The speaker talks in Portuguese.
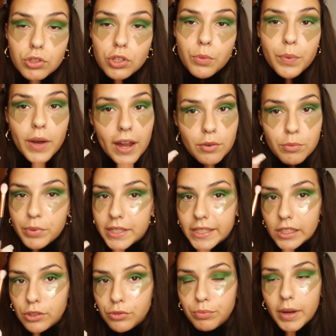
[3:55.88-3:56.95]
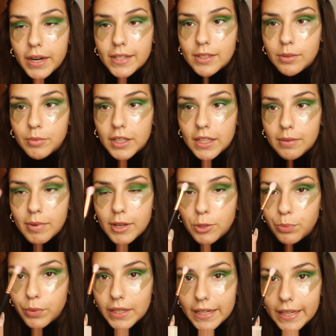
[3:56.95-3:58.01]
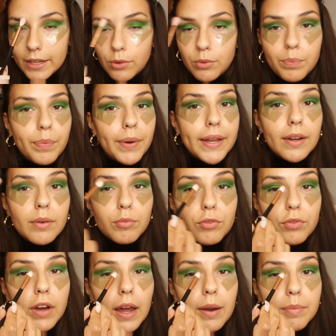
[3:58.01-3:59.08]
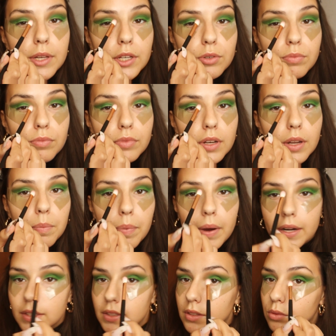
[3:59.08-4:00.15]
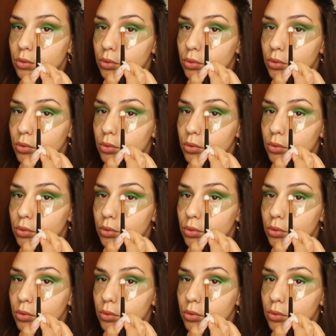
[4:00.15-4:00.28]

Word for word: Vou só pegar num pincel de esfumar assim um bocadinho mais pequenino para me focar mesmo na parte